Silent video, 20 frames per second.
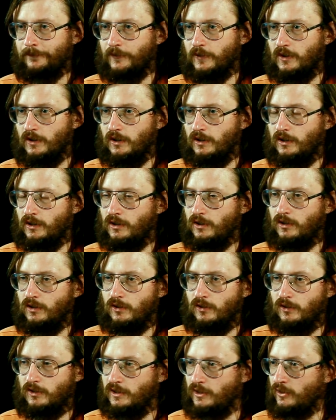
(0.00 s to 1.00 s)

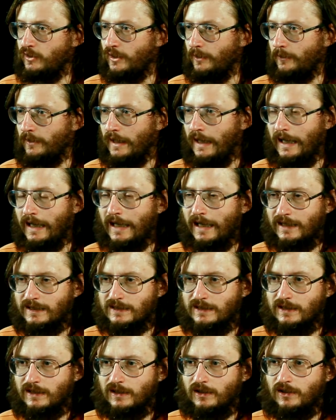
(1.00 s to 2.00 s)
э, где-нибудь там на
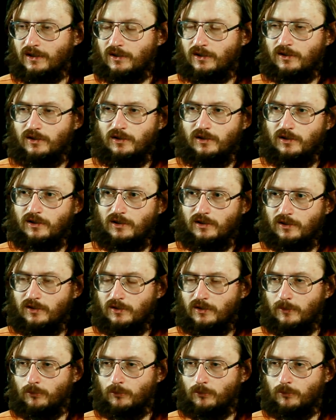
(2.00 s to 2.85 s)
Аляске, и,